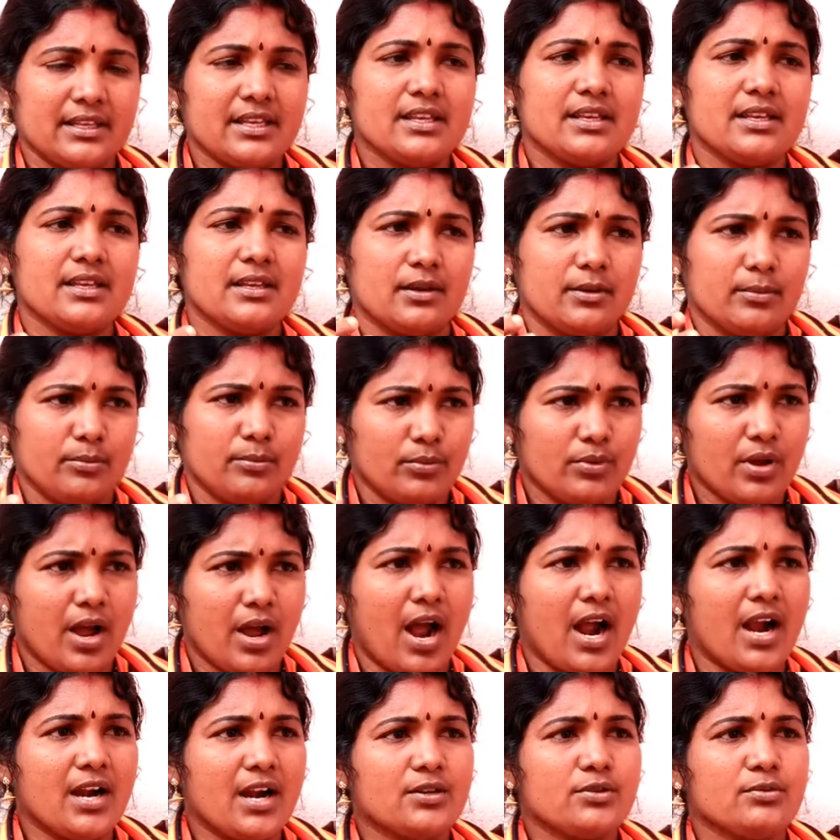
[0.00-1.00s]
ஈ எறும்பு
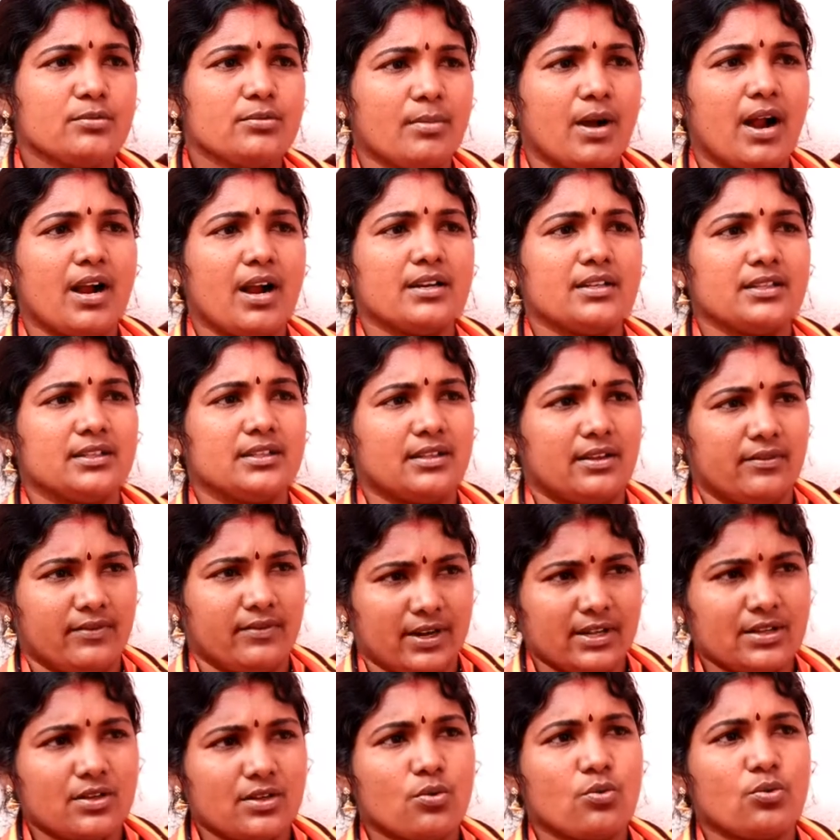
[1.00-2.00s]
ஆடு மாடு
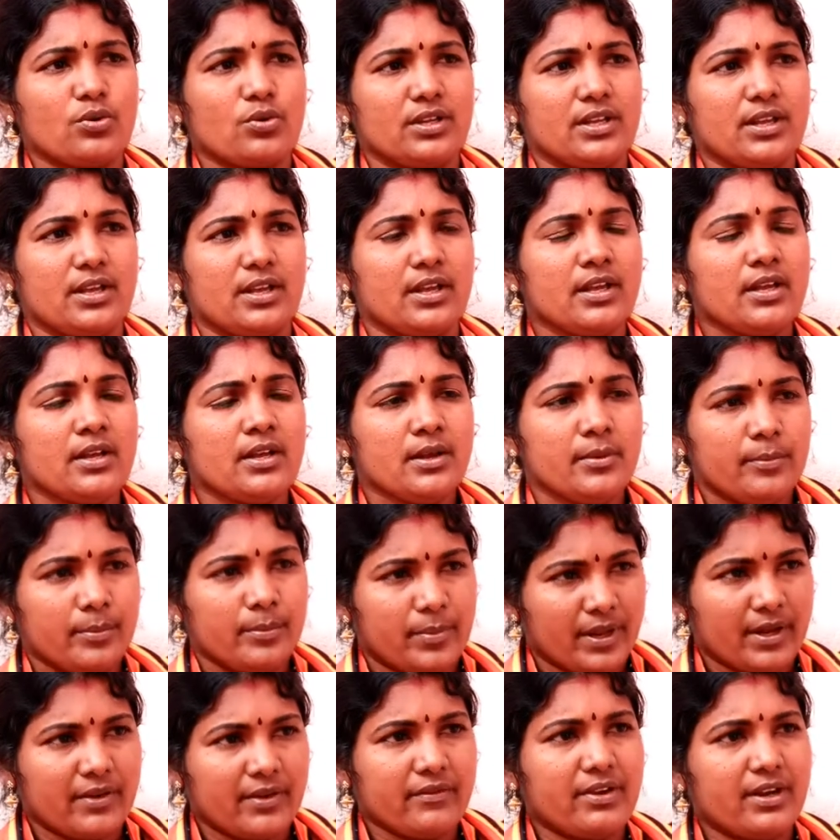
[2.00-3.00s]
தான் வளர்க்கக்கூடிய
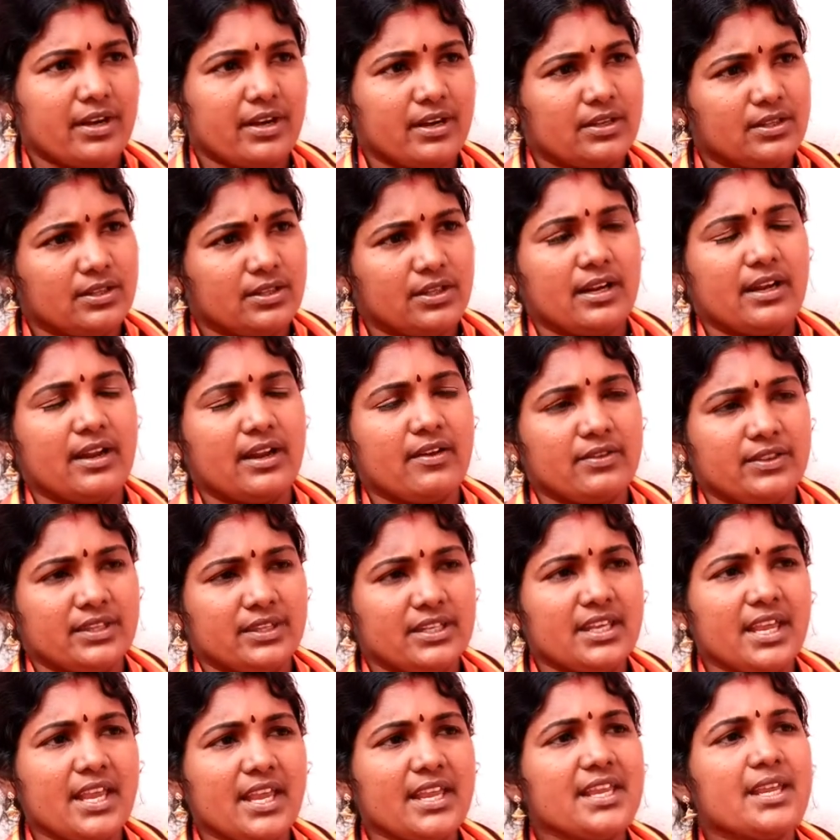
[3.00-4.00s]
பறவைகள் இதுகள்லாம்
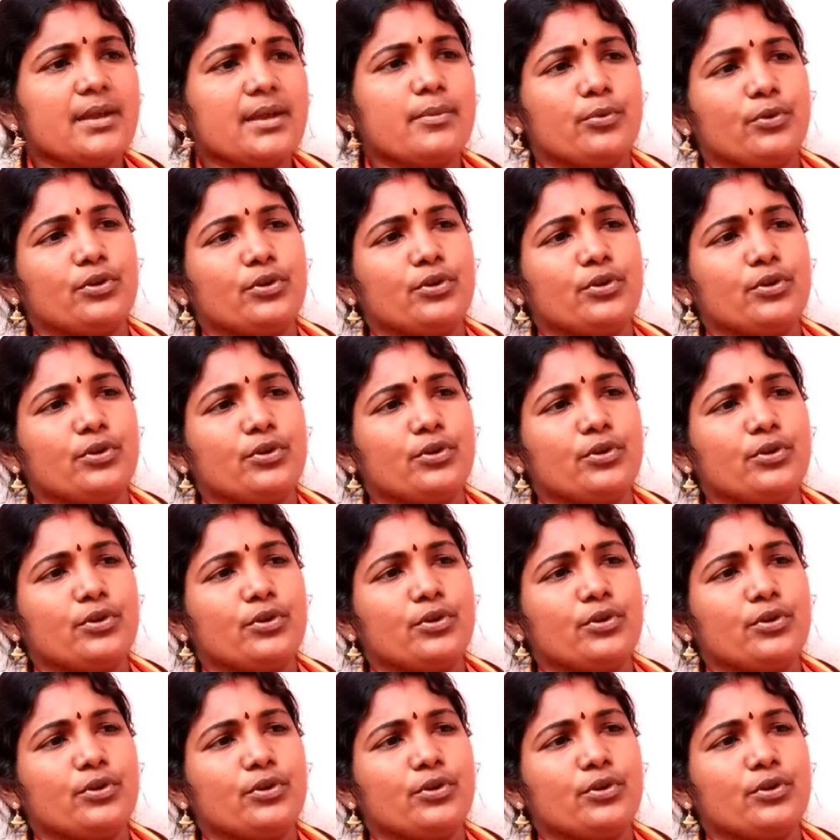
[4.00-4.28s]
வந்து எங்கே